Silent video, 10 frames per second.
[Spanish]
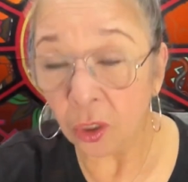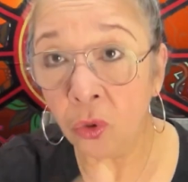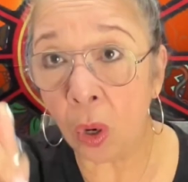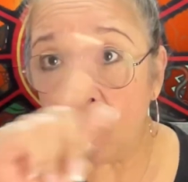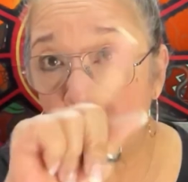
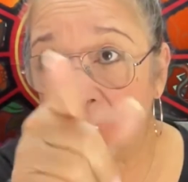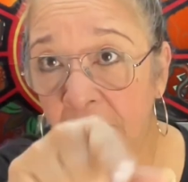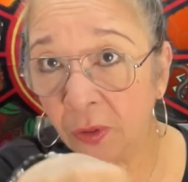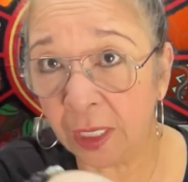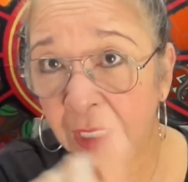No es una
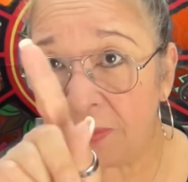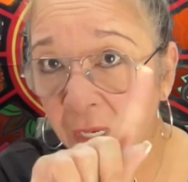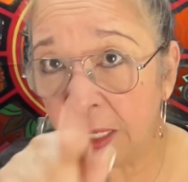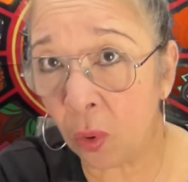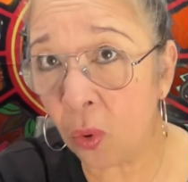persona que
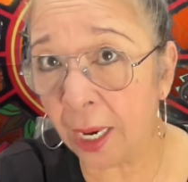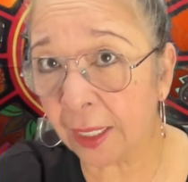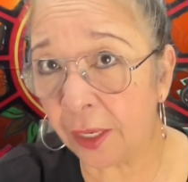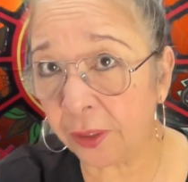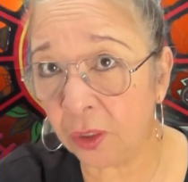viene a jugar
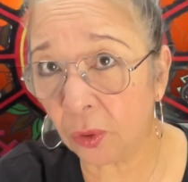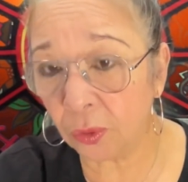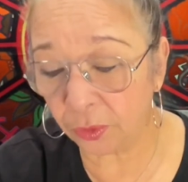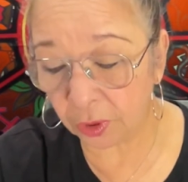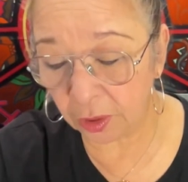carritos
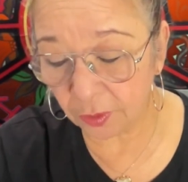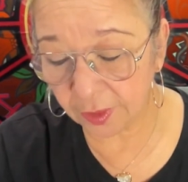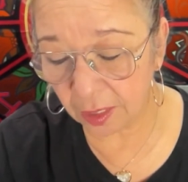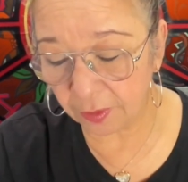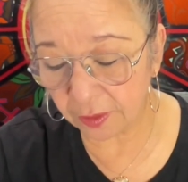contigo,
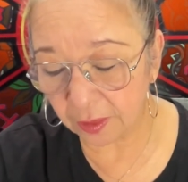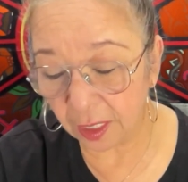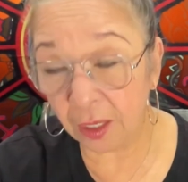¿sabes?